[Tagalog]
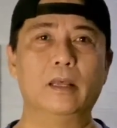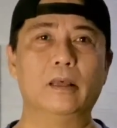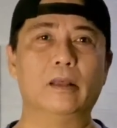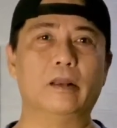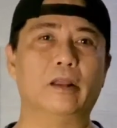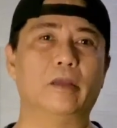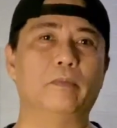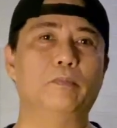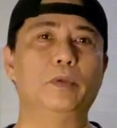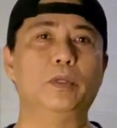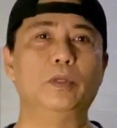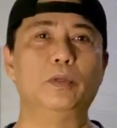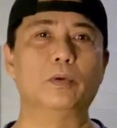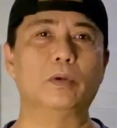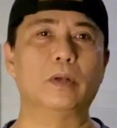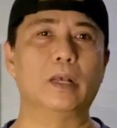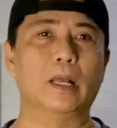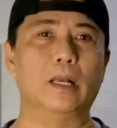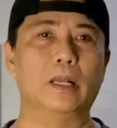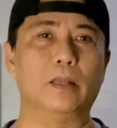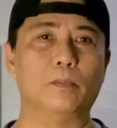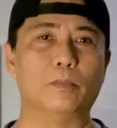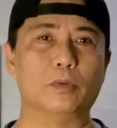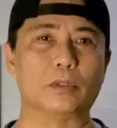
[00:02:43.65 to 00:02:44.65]
revenue
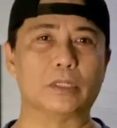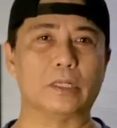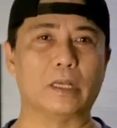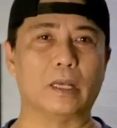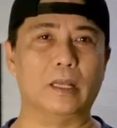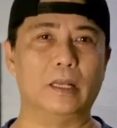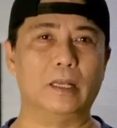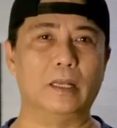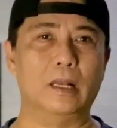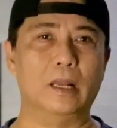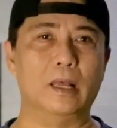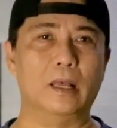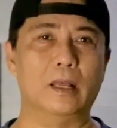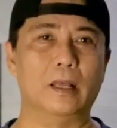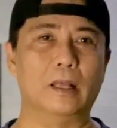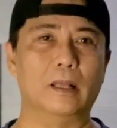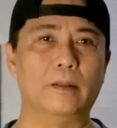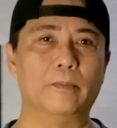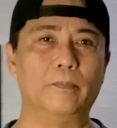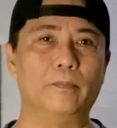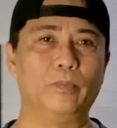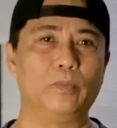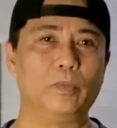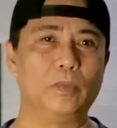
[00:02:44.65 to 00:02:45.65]
galing po sa
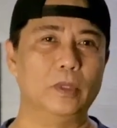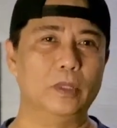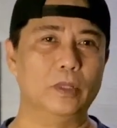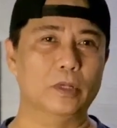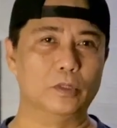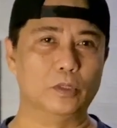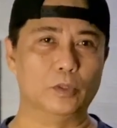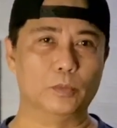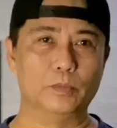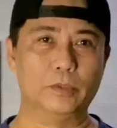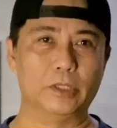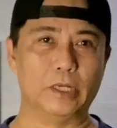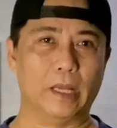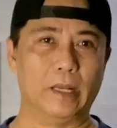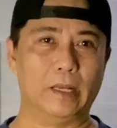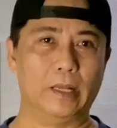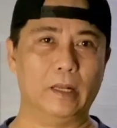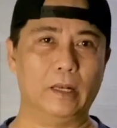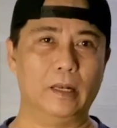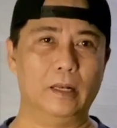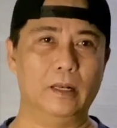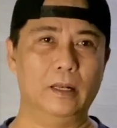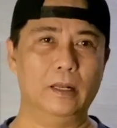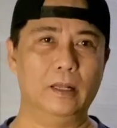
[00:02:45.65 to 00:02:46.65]
kanilang YouTube
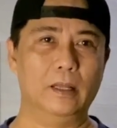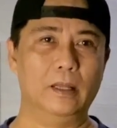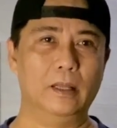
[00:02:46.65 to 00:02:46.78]
channel.